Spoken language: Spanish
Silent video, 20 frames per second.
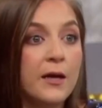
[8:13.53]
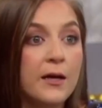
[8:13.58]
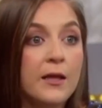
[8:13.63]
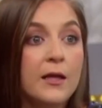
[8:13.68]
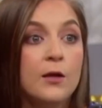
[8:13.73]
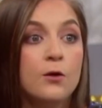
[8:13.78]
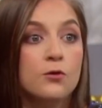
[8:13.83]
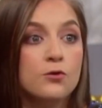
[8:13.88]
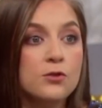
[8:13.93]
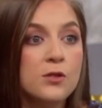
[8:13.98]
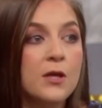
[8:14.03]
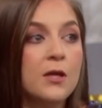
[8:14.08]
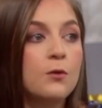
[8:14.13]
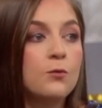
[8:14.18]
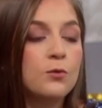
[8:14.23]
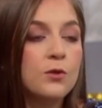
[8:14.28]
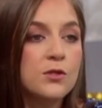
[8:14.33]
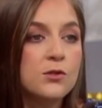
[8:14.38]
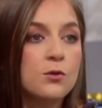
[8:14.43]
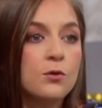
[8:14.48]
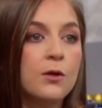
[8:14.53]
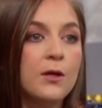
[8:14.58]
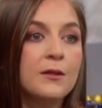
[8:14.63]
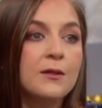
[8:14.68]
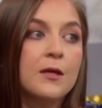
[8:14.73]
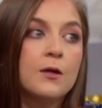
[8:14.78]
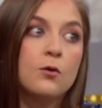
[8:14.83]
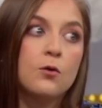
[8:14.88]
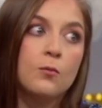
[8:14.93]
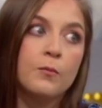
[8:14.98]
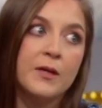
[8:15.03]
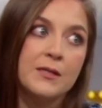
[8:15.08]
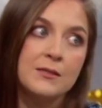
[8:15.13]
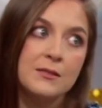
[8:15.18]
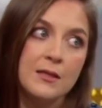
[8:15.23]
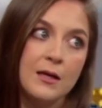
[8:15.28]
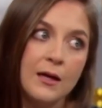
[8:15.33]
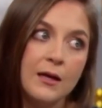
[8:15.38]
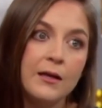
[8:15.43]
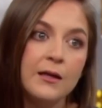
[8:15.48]
y conseguir un desodorante
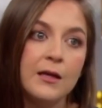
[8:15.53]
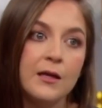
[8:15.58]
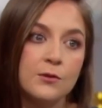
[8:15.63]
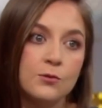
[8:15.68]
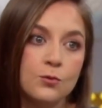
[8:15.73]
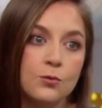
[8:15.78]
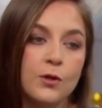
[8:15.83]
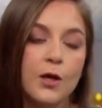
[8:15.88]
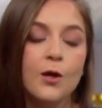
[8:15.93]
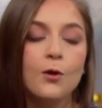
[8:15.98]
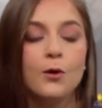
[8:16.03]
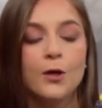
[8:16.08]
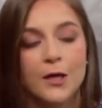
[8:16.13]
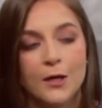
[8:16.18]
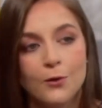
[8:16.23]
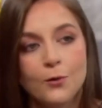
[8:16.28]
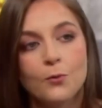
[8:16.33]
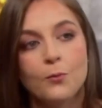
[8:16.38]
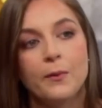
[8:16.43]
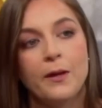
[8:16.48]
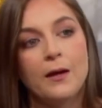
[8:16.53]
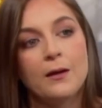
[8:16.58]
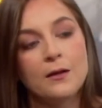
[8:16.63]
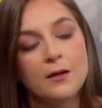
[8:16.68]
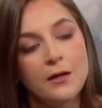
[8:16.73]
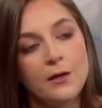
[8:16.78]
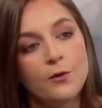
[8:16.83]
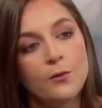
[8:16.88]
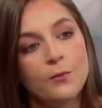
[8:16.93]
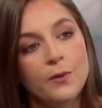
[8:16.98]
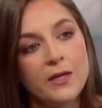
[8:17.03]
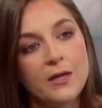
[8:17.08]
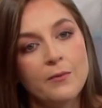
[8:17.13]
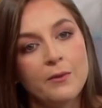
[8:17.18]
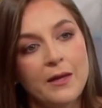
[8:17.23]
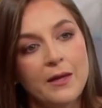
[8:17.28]
comercial y estudiado que nos que nos vaya bien.